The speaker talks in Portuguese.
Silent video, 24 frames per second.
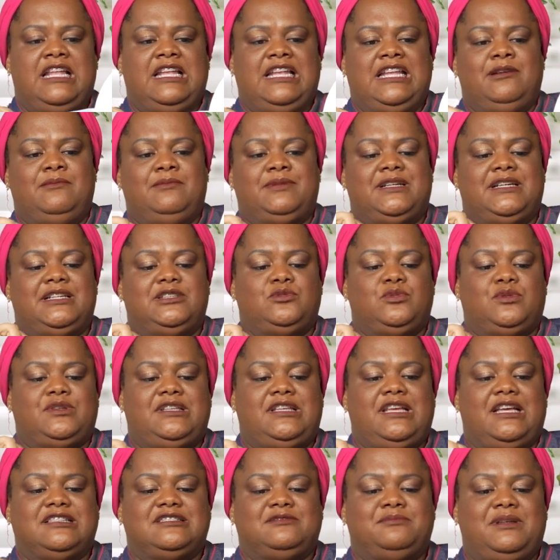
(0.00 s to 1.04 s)
Lembrando
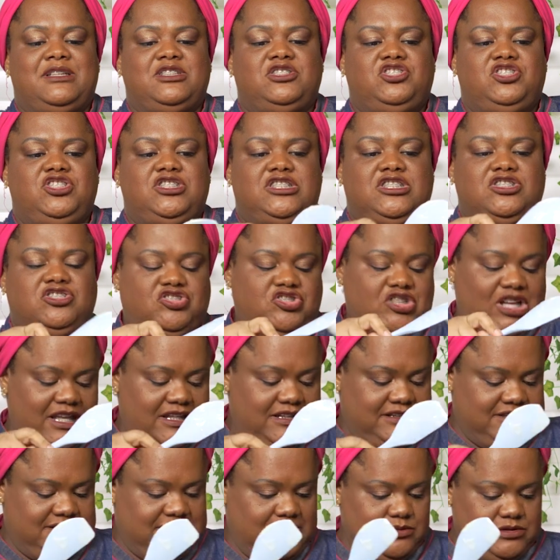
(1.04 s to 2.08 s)
que as medidas já
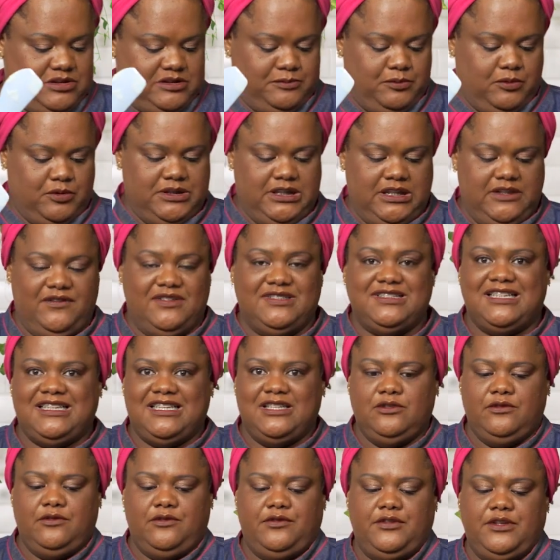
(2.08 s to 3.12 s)
estão disponíveis
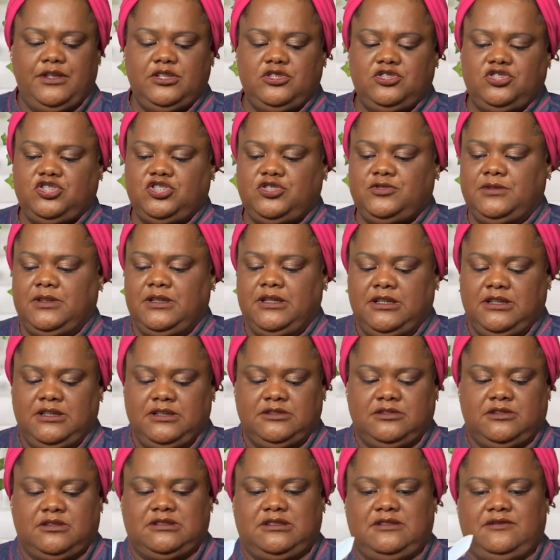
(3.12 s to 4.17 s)
aqui no feed.
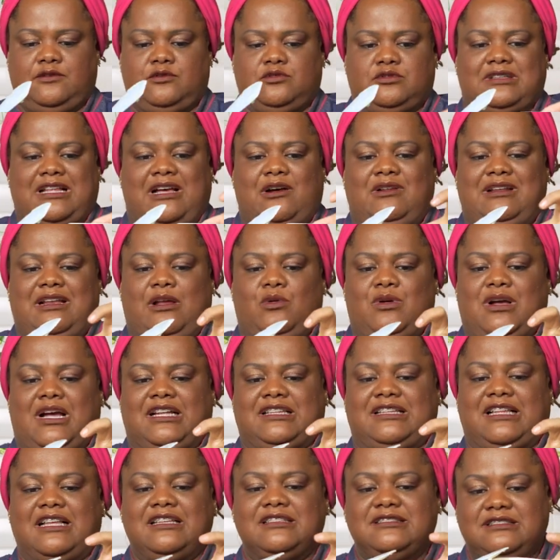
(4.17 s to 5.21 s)
você voltar a olhar o
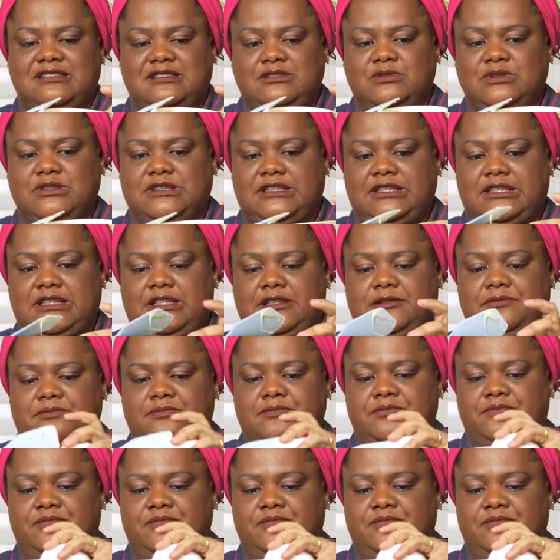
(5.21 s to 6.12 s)
cartazinho aqui,